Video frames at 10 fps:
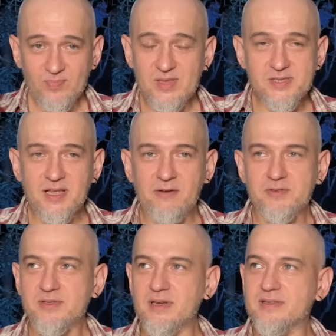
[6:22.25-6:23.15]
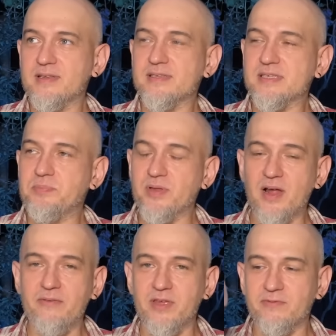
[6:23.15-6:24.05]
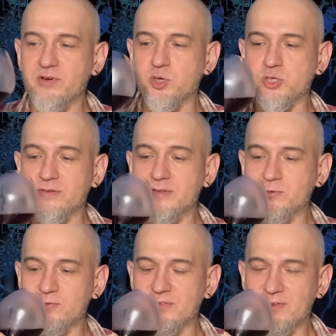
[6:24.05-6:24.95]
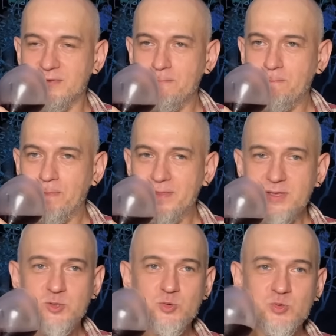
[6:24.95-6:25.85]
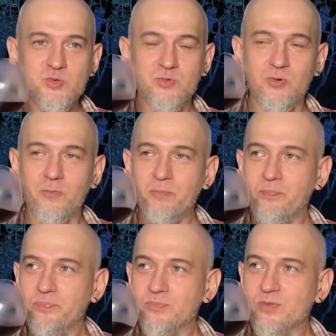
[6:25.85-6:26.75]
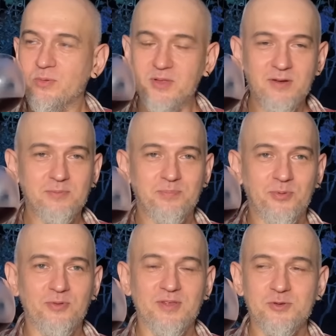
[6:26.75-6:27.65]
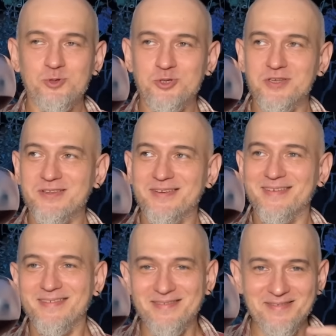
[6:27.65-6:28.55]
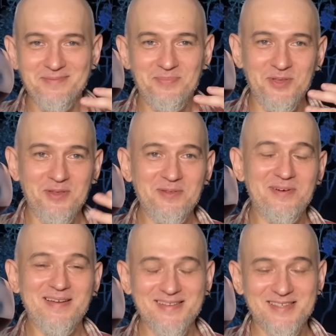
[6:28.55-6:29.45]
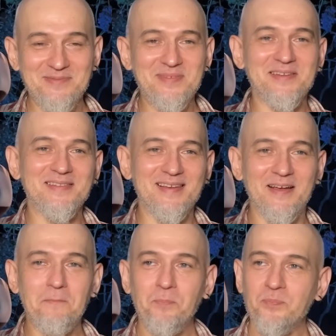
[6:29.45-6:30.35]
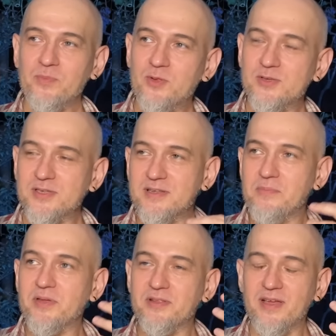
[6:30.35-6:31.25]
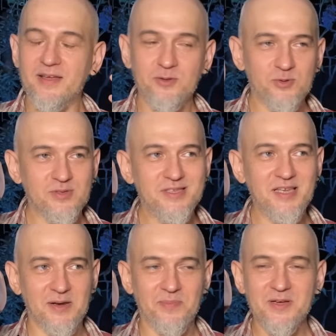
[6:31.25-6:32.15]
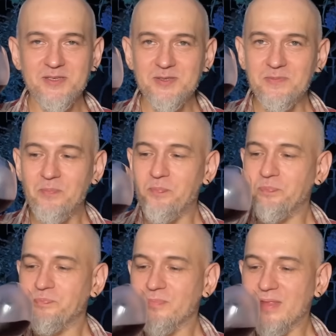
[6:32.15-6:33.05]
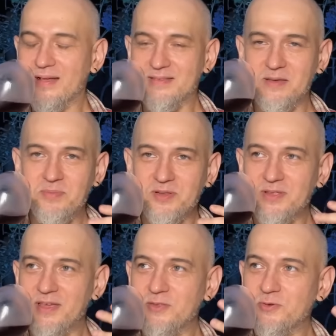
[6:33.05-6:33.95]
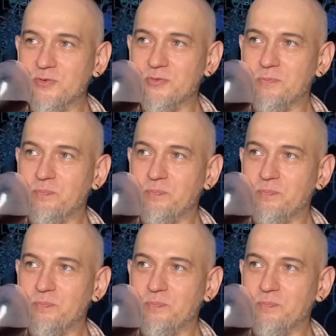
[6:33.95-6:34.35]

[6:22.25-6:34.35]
Не знаю, вот как-то я выраженного тут не чувствую. У меня вот полное ощущение пинонуара с каберне. То есть от каберне идет терпкость, от Каберне идет